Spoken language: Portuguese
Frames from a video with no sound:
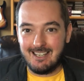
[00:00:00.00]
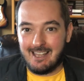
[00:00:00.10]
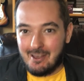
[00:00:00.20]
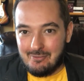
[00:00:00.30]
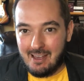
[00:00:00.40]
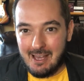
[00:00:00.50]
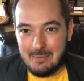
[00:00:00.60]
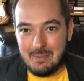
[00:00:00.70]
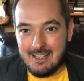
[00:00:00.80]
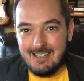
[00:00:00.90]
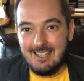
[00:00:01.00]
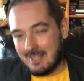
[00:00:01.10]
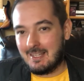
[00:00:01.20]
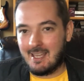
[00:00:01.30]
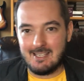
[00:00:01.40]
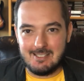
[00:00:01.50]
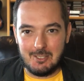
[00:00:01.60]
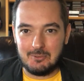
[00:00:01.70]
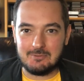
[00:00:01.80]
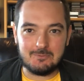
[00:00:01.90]
em reverb, e tem
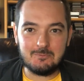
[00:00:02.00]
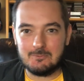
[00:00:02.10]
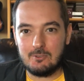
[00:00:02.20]
assim um,